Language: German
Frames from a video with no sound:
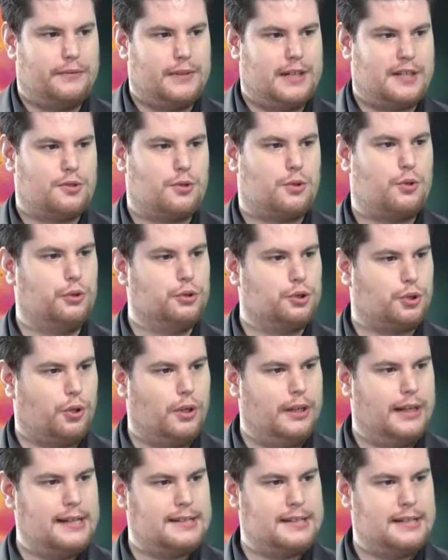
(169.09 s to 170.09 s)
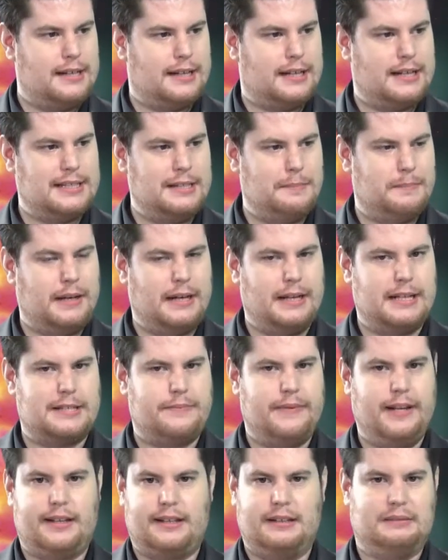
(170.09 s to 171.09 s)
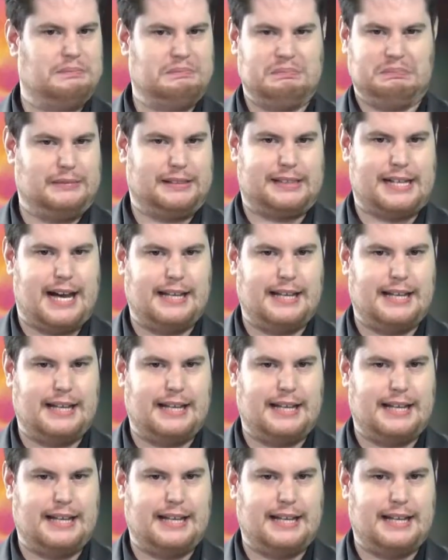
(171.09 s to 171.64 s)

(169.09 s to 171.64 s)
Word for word: Also Kontrolle etc. sind bei den Zwillingen gar